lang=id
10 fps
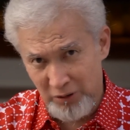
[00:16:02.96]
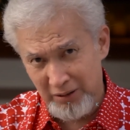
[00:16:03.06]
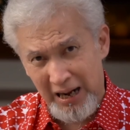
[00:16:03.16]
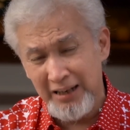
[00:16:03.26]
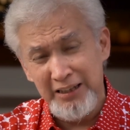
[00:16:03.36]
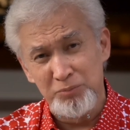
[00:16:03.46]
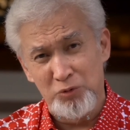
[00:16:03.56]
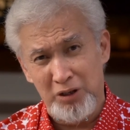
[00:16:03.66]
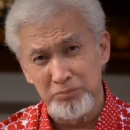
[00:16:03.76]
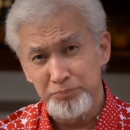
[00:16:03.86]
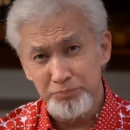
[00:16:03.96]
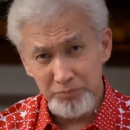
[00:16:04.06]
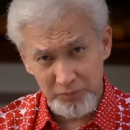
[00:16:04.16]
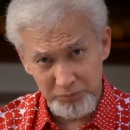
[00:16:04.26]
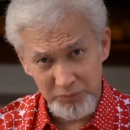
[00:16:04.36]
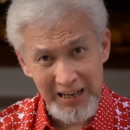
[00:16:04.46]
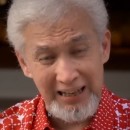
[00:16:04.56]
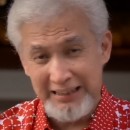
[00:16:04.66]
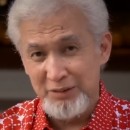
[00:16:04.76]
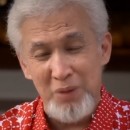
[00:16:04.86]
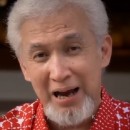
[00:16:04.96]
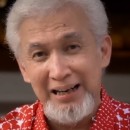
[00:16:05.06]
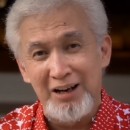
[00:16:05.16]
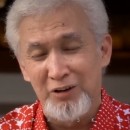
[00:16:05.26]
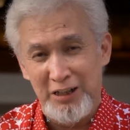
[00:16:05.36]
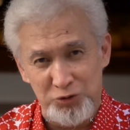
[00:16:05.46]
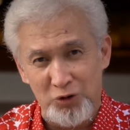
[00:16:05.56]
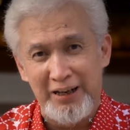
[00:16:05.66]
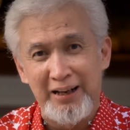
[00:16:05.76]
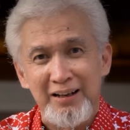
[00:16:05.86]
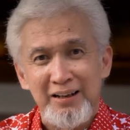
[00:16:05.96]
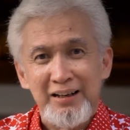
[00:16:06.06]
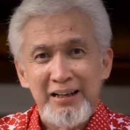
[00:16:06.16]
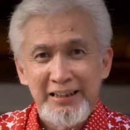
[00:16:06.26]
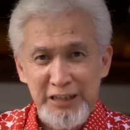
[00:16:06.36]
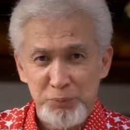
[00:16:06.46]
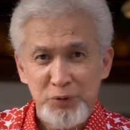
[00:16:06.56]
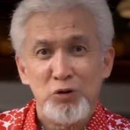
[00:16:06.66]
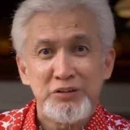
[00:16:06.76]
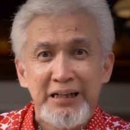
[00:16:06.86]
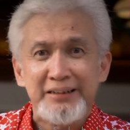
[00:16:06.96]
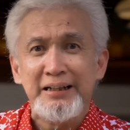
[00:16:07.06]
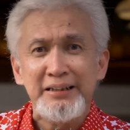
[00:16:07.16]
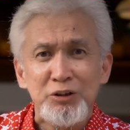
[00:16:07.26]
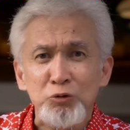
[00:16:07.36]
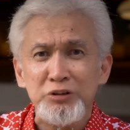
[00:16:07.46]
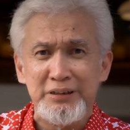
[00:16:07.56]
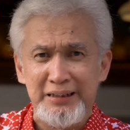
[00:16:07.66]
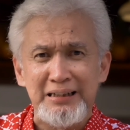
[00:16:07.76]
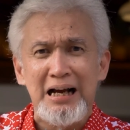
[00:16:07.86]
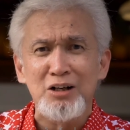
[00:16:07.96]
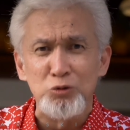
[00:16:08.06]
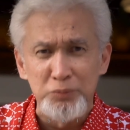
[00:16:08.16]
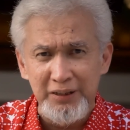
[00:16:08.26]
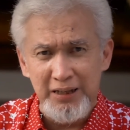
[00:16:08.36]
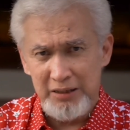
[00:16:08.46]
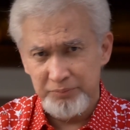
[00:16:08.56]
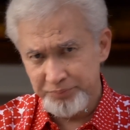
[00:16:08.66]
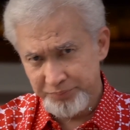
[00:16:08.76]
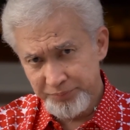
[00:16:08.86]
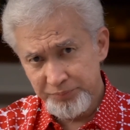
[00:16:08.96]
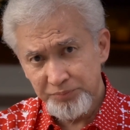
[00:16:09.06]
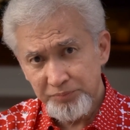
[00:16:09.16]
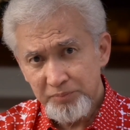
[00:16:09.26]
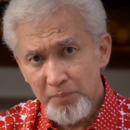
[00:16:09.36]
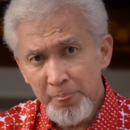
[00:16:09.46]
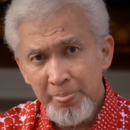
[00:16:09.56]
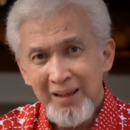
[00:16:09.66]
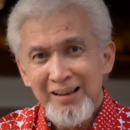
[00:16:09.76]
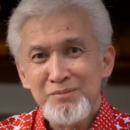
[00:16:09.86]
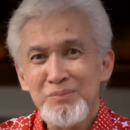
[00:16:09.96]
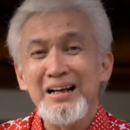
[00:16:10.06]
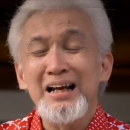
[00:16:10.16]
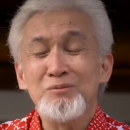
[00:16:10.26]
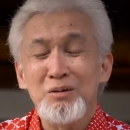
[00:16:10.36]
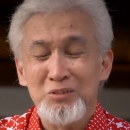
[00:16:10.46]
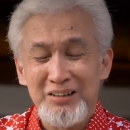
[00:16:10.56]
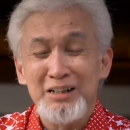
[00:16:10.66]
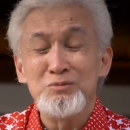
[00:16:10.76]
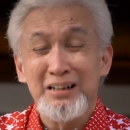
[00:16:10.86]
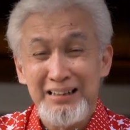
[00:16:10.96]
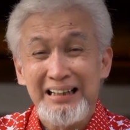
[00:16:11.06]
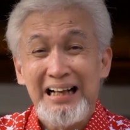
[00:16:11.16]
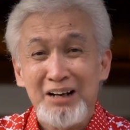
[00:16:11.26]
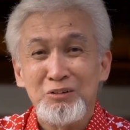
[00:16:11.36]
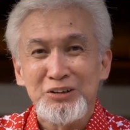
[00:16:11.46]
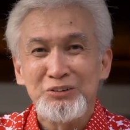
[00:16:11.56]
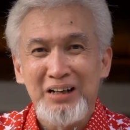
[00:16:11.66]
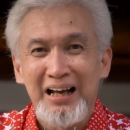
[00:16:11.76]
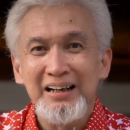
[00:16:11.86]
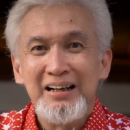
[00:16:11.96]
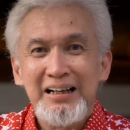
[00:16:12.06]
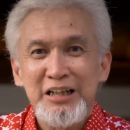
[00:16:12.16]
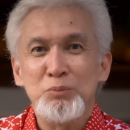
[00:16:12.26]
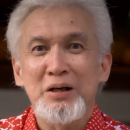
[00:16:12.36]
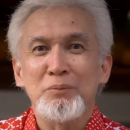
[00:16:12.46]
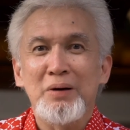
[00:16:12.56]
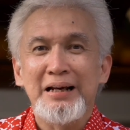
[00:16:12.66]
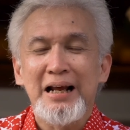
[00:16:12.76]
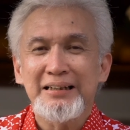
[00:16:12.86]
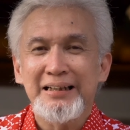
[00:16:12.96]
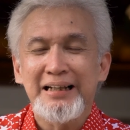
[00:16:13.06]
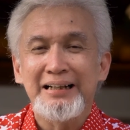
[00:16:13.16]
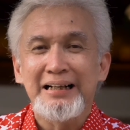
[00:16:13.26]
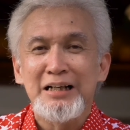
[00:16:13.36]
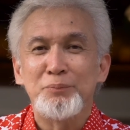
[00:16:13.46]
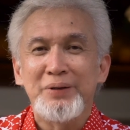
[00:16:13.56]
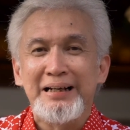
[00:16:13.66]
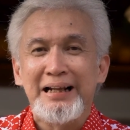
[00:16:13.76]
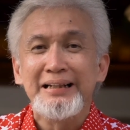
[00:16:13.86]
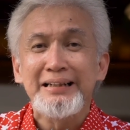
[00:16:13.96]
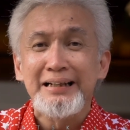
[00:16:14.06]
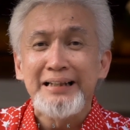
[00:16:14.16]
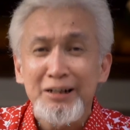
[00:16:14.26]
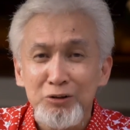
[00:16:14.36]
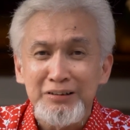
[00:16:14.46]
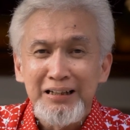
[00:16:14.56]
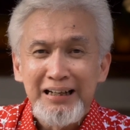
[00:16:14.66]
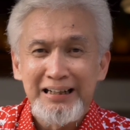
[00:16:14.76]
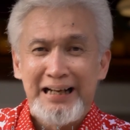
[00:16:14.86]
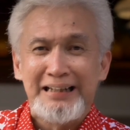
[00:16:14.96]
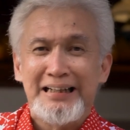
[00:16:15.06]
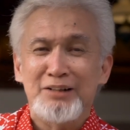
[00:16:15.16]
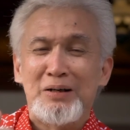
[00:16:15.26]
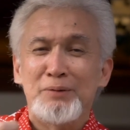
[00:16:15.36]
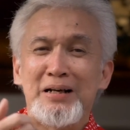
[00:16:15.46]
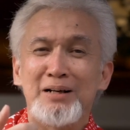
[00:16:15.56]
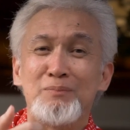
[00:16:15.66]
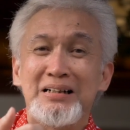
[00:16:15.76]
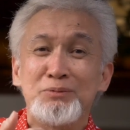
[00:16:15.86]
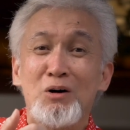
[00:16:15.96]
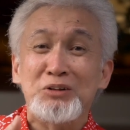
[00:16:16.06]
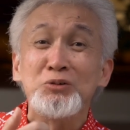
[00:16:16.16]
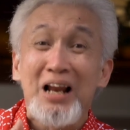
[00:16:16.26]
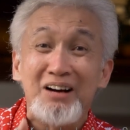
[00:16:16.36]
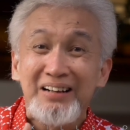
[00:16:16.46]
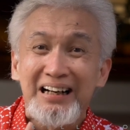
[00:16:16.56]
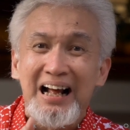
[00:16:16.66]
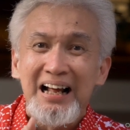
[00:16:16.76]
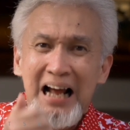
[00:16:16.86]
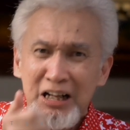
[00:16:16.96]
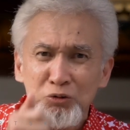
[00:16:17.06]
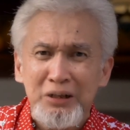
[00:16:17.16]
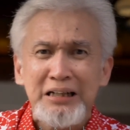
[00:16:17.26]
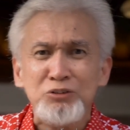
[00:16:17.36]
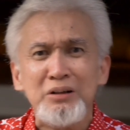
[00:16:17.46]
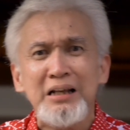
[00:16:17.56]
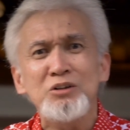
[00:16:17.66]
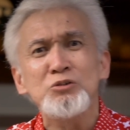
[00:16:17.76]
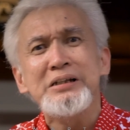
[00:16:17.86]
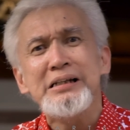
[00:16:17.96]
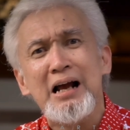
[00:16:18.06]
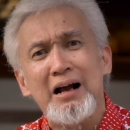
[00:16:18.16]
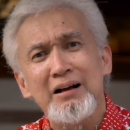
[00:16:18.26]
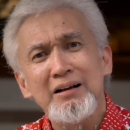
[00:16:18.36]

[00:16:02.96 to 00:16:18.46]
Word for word: orang alim orang ahli ibadah orang yang soleh tapi kok setan terus aja nganggu bener ya Makanya Imam Ghazali mengatakan waktu itu kan, ya bagaimana setan nggak nyamperin ente terus, lah ente kemana-mana masih bawa tulang, bener gak? Ah, tulang itu adalah dunia.